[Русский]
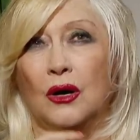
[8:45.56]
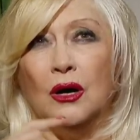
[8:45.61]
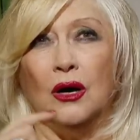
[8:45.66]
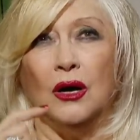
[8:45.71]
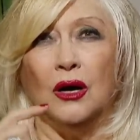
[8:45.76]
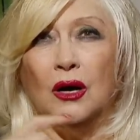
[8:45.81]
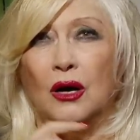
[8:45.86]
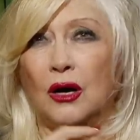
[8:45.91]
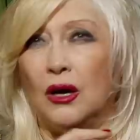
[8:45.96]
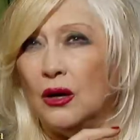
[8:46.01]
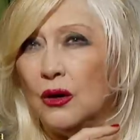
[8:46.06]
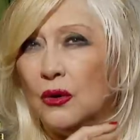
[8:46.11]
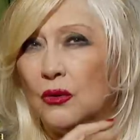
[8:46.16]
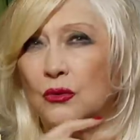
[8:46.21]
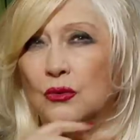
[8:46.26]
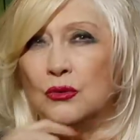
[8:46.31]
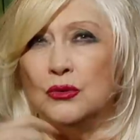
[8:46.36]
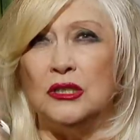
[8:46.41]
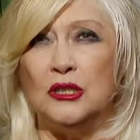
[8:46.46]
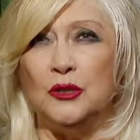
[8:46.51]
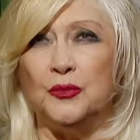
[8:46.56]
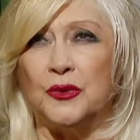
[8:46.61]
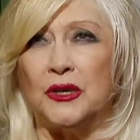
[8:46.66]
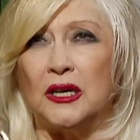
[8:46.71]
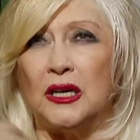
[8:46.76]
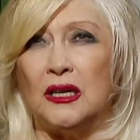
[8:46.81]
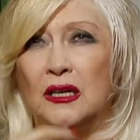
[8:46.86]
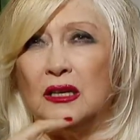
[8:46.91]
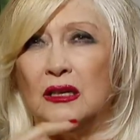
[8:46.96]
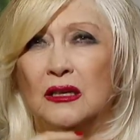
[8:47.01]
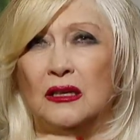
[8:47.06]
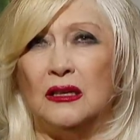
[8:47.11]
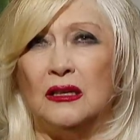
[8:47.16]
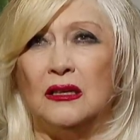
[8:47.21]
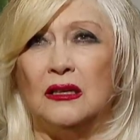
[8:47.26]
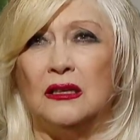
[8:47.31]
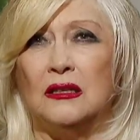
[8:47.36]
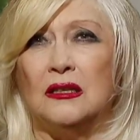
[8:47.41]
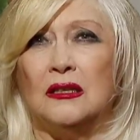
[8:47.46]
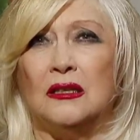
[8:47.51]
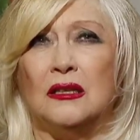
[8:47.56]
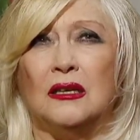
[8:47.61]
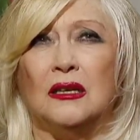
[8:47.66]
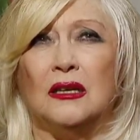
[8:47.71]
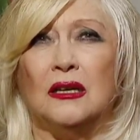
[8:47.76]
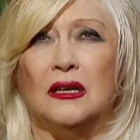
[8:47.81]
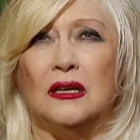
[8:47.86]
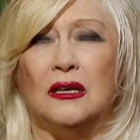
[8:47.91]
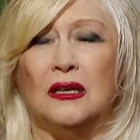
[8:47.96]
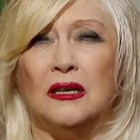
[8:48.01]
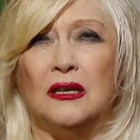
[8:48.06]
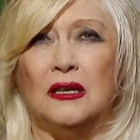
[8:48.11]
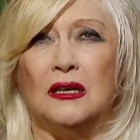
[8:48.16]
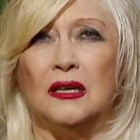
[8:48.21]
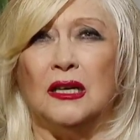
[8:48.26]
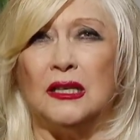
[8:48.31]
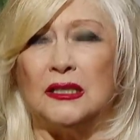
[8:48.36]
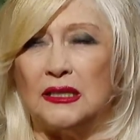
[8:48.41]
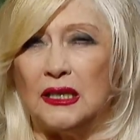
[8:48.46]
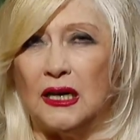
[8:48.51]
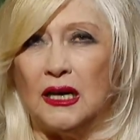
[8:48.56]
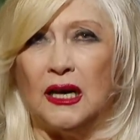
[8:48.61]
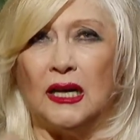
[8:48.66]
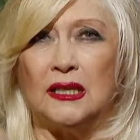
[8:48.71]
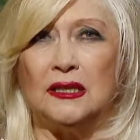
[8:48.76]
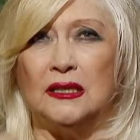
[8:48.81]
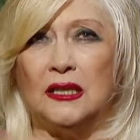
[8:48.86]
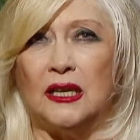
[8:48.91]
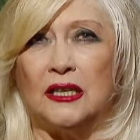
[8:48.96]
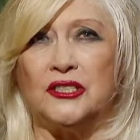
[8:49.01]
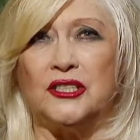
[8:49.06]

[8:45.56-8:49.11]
А, улыбка – это одна